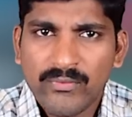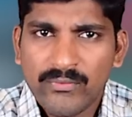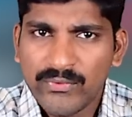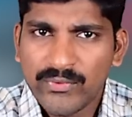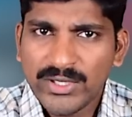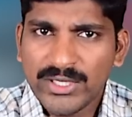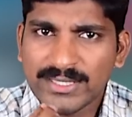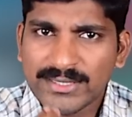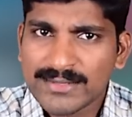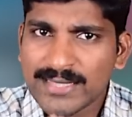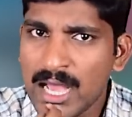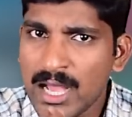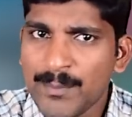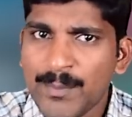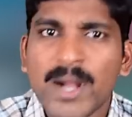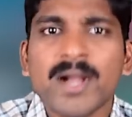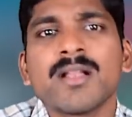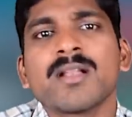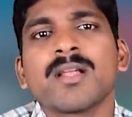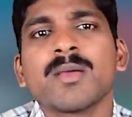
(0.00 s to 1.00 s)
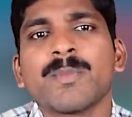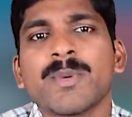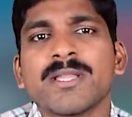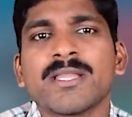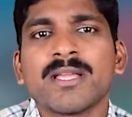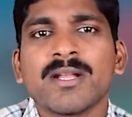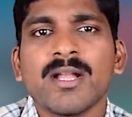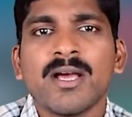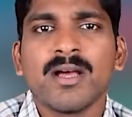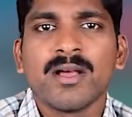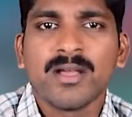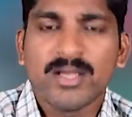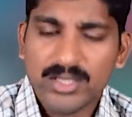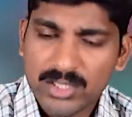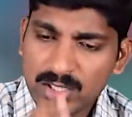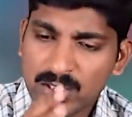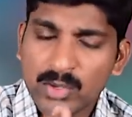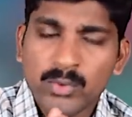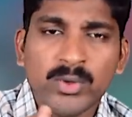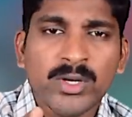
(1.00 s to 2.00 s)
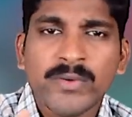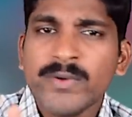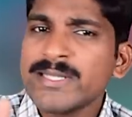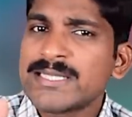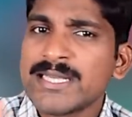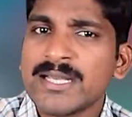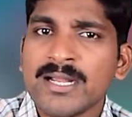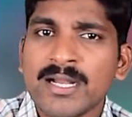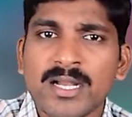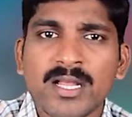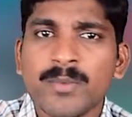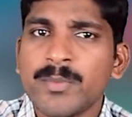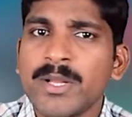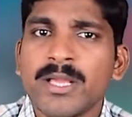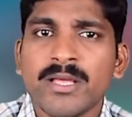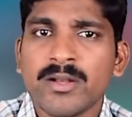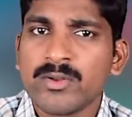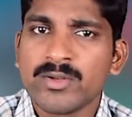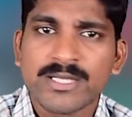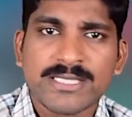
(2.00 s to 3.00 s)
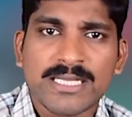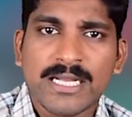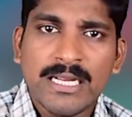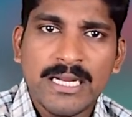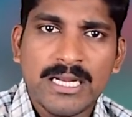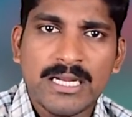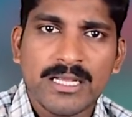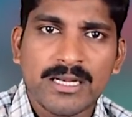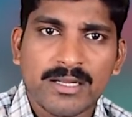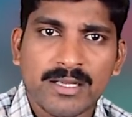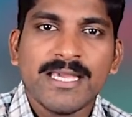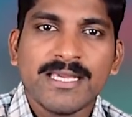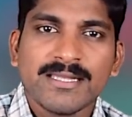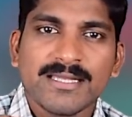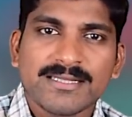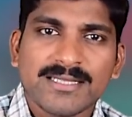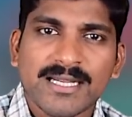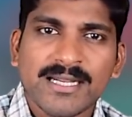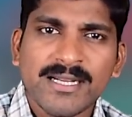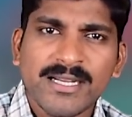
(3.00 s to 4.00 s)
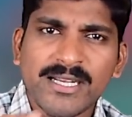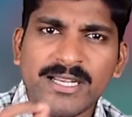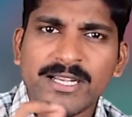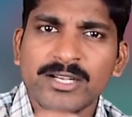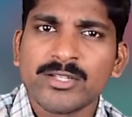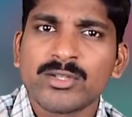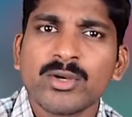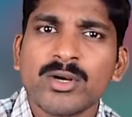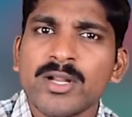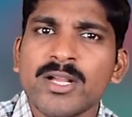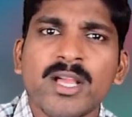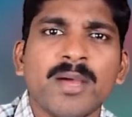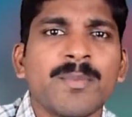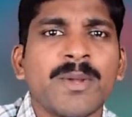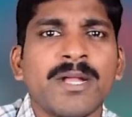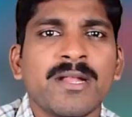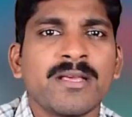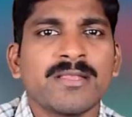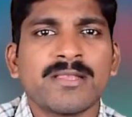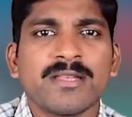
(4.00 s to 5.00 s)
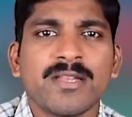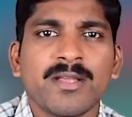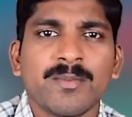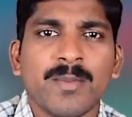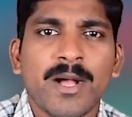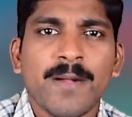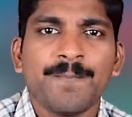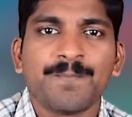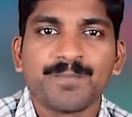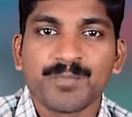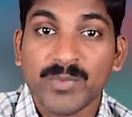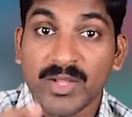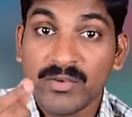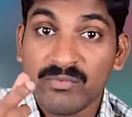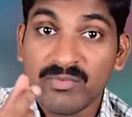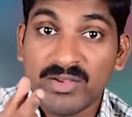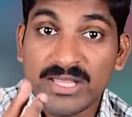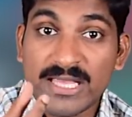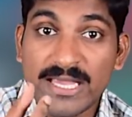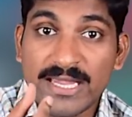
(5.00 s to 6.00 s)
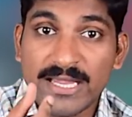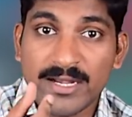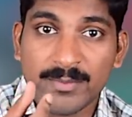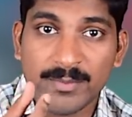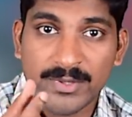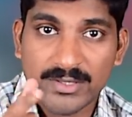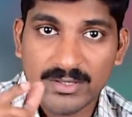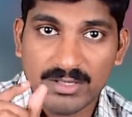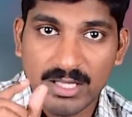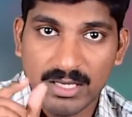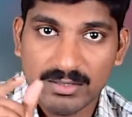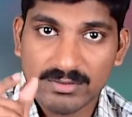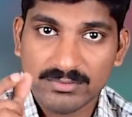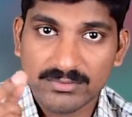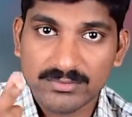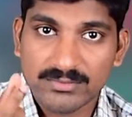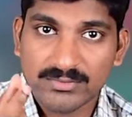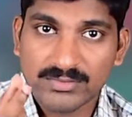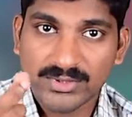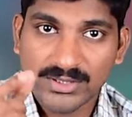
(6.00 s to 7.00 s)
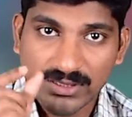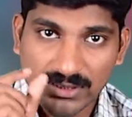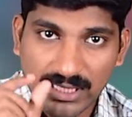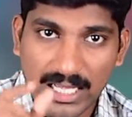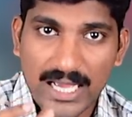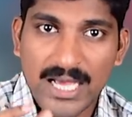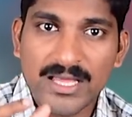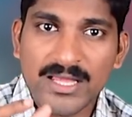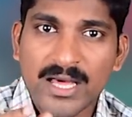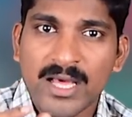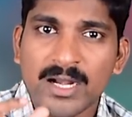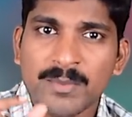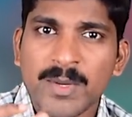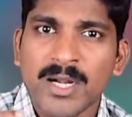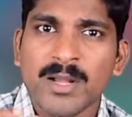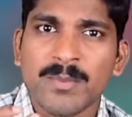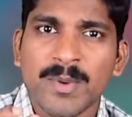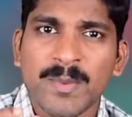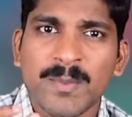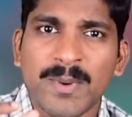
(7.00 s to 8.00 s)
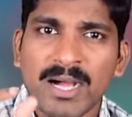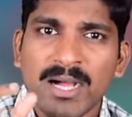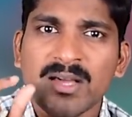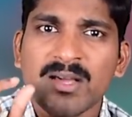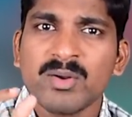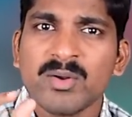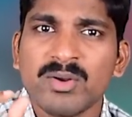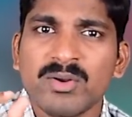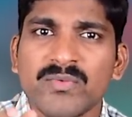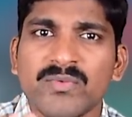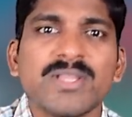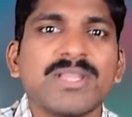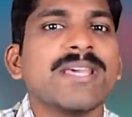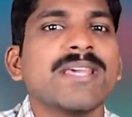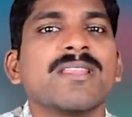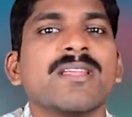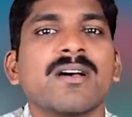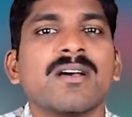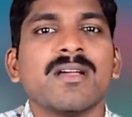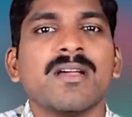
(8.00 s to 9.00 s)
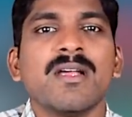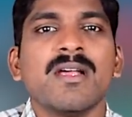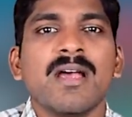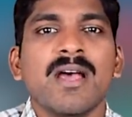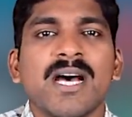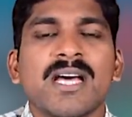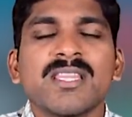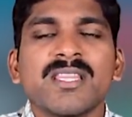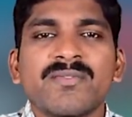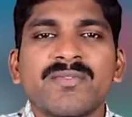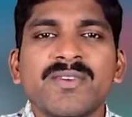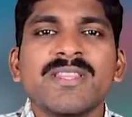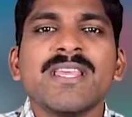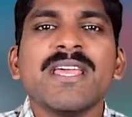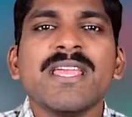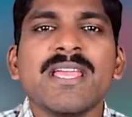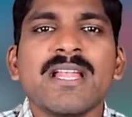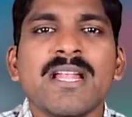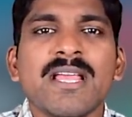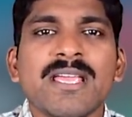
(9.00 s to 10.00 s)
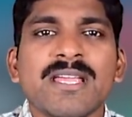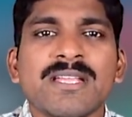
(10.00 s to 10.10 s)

ஃபுட்டு சாப்பாடு இருக்குது பார்த்தீங்களா இதில் உணவு சங்கிலி அப்படிங்கிற ஒரு சங்கிலி இருக்குது இந்த சங்கிலியின் தொடக்கம் என்ன தெரியுமா விதை என்பது தான் சாதாரணமாக நம்ம பார்க்குற ஒரு விதை தான் அந்த விதை இல்லை